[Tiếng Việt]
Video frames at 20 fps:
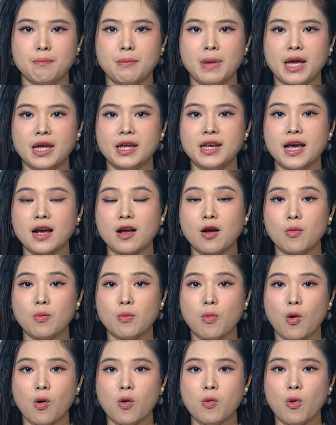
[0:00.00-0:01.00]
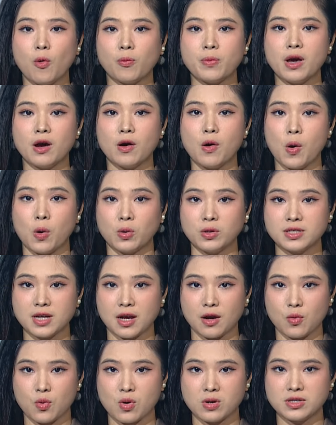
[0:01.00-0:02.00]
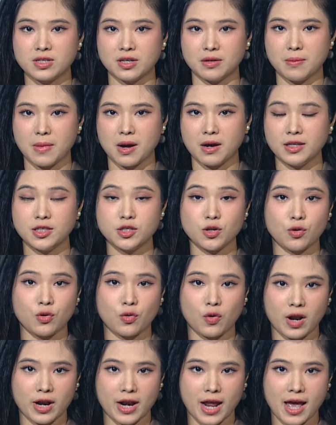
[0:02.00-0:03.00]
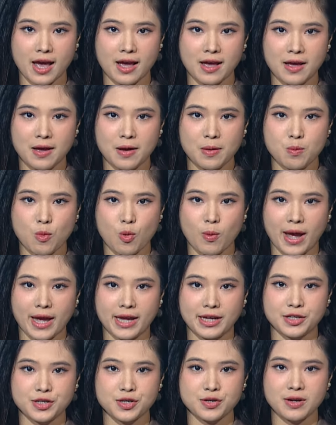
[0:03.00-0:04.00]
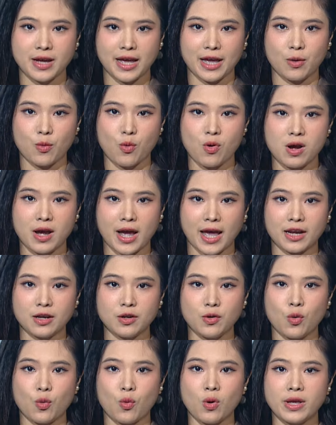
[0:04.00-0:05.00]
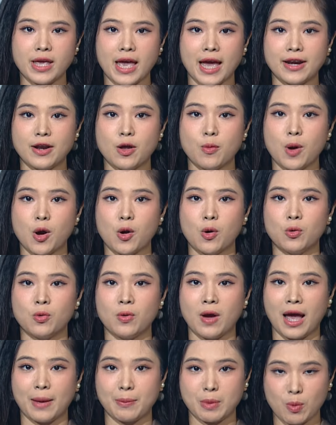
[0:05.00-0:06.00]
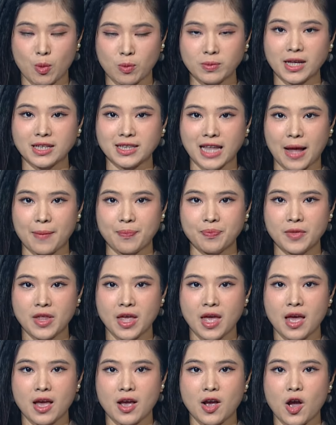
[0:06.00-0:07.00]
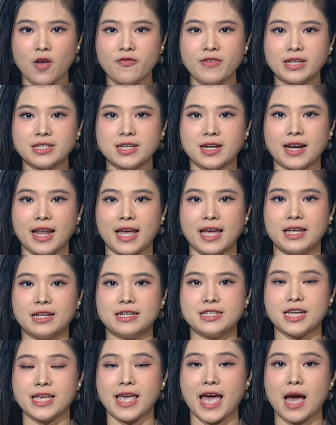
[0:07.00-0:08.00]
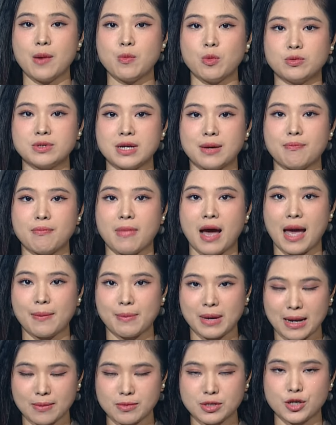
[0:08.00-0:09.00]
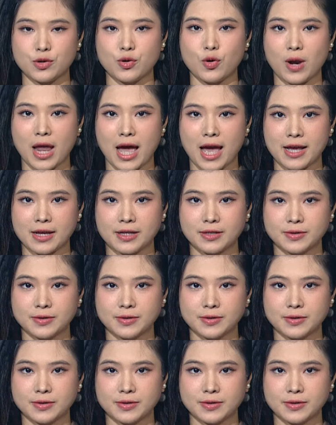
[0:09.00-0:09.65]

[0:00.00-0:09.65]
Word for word: Mỹ đã công bố một đợt hỗ trợ quân sự mới cho Ukraine một ngày trước ngày Quốc khánh của quốc gia Đông Âu hai mươi bốn tháng tám. Gói viện trợ này trị giá một trăm hai mươi lăm triệu đô la.